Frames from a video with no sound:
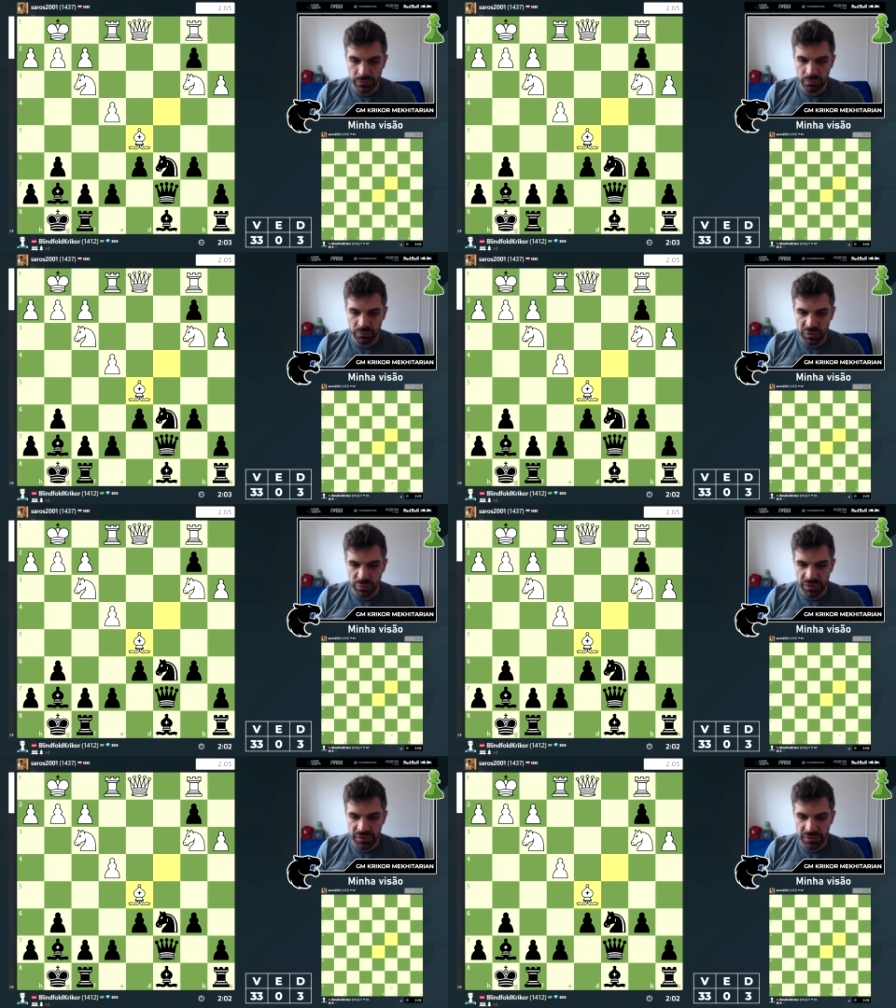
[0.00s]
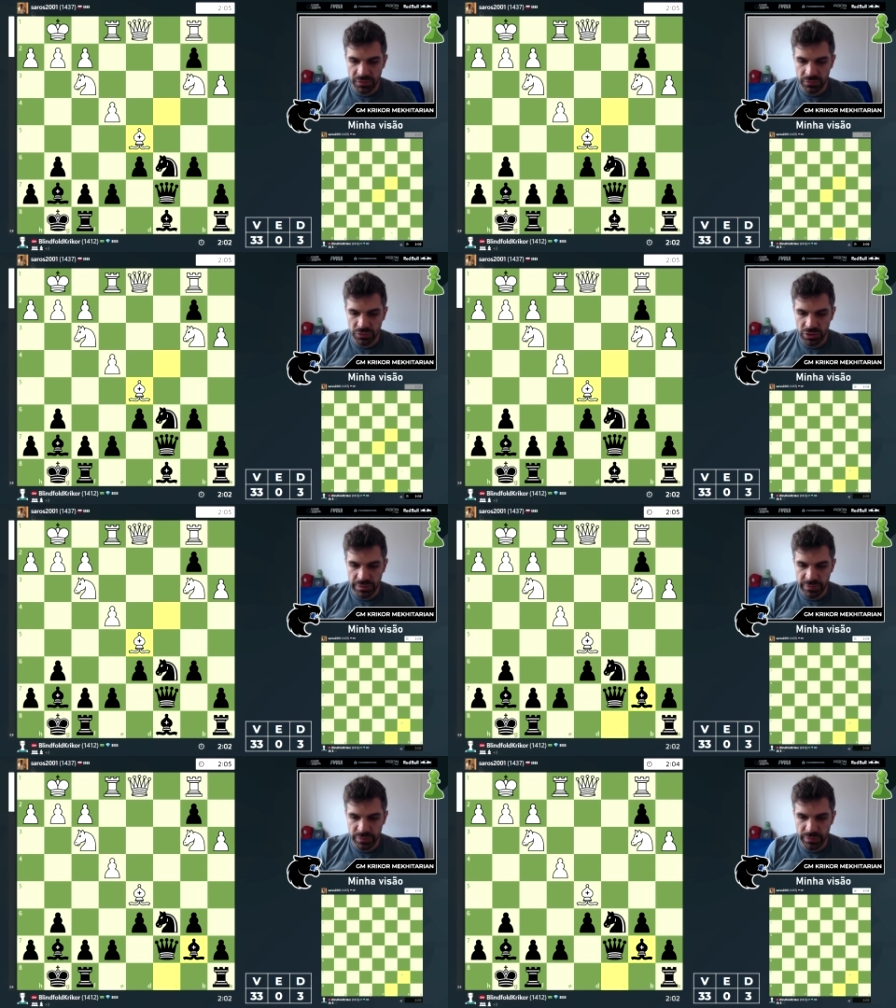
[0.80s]
Bispo D5, eu vou jogar
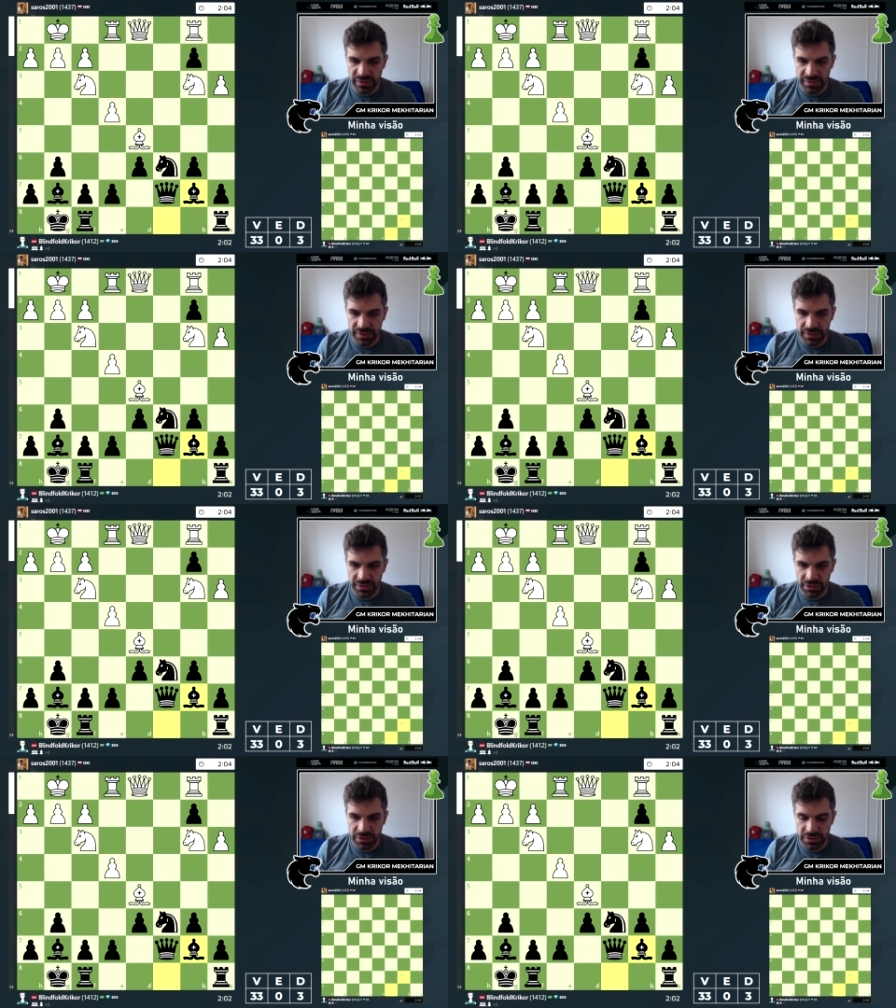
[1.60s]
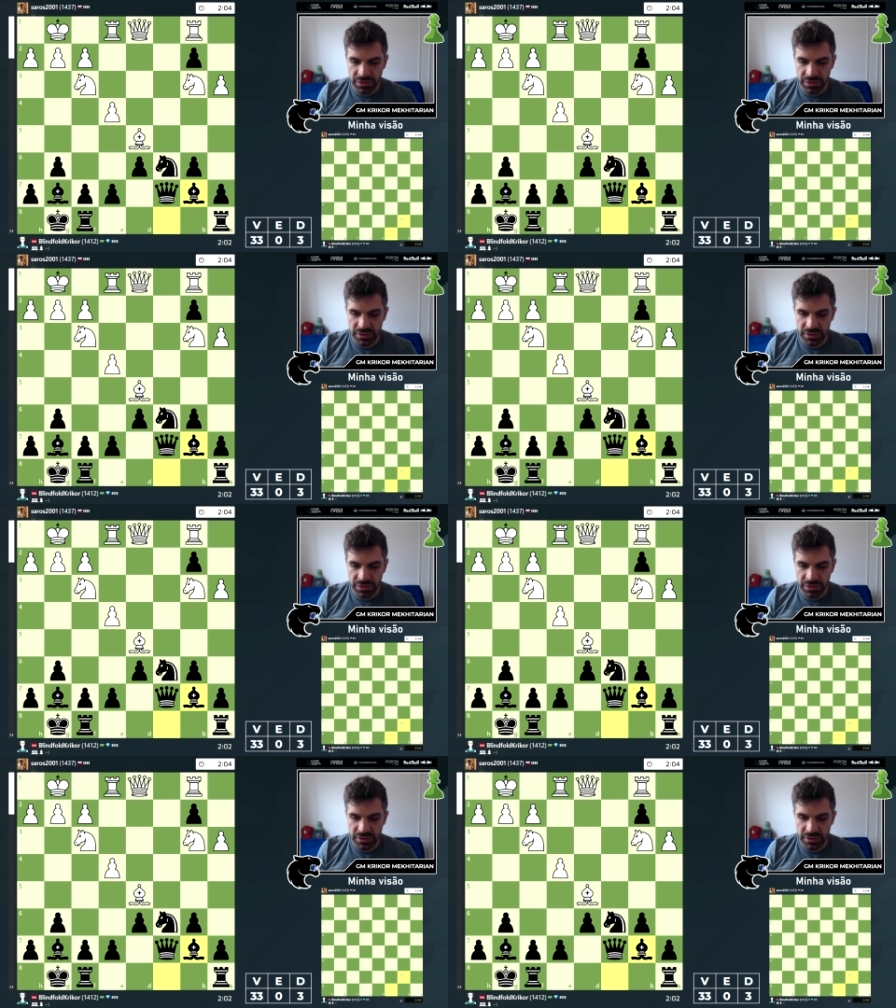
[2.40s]
bispo B7.